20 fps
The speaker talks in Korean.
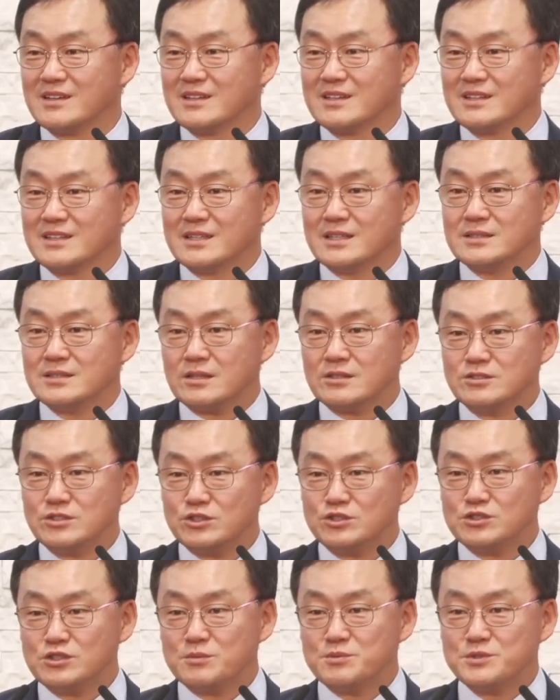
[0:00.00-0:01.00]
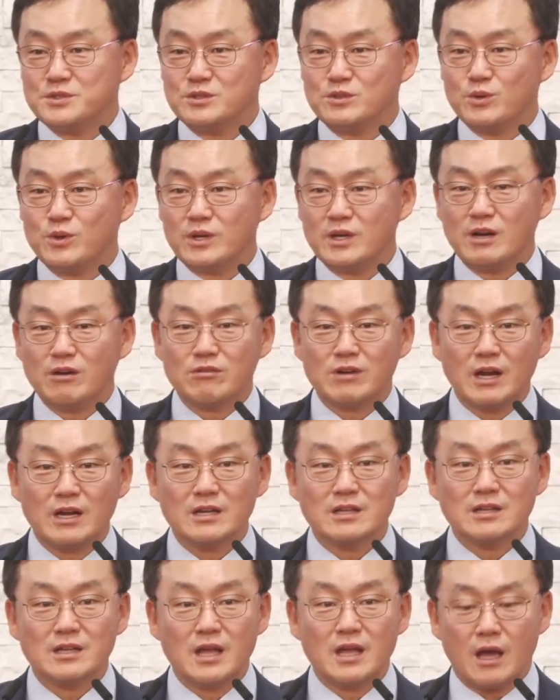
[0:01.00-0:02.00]
그래서 어쩔 수 없이 교회 가곤
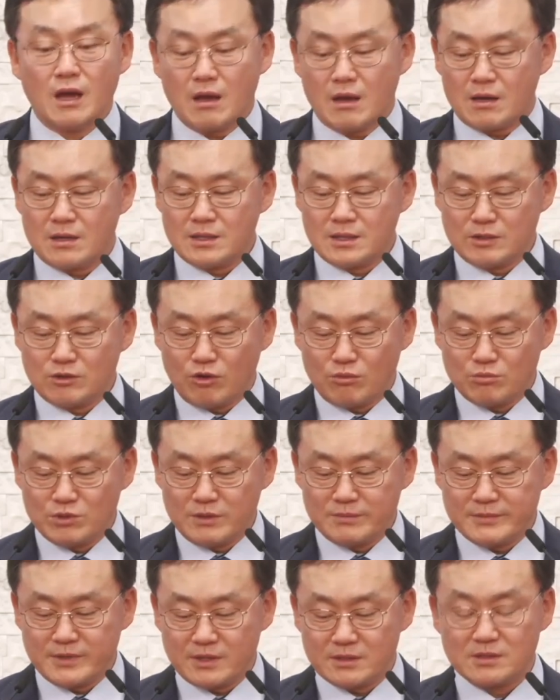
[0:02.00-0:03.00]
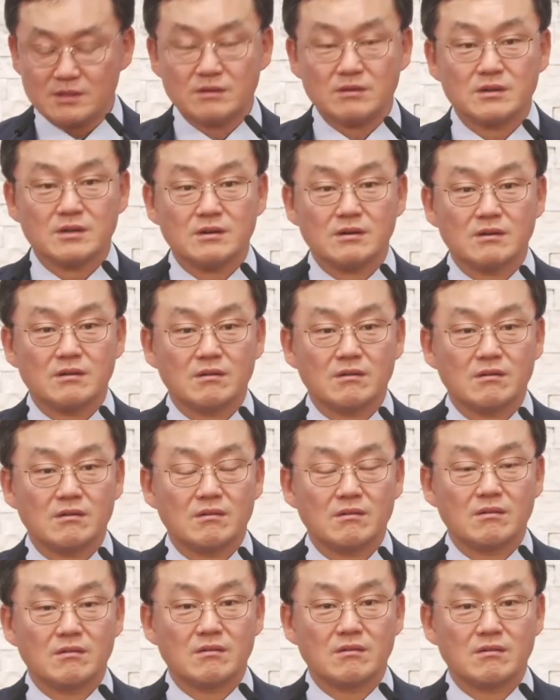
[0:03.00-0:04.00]
하는데 아, 이게 너무 힘들었던 거야.
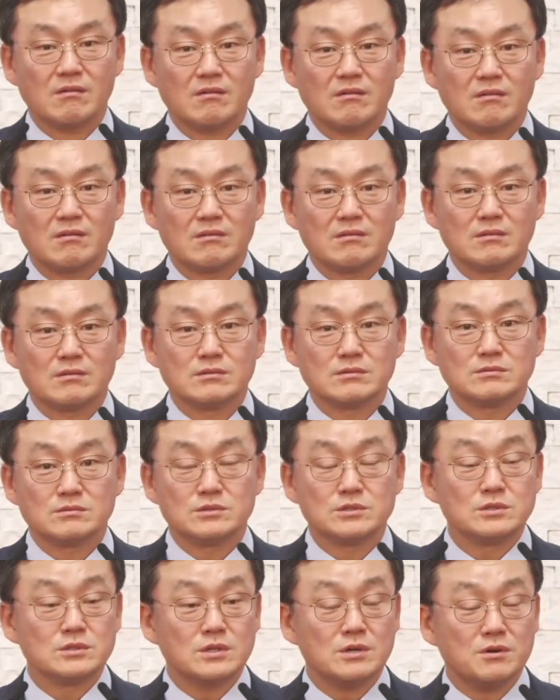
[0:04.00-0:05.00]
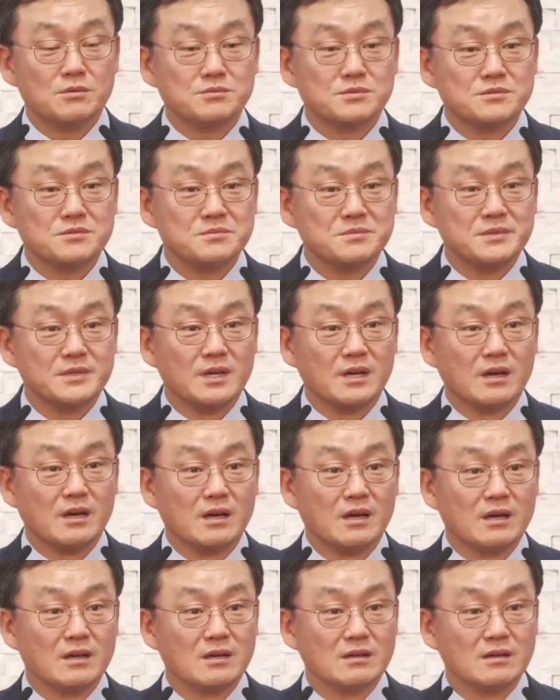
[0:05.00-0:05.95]
증거가 없었습니다.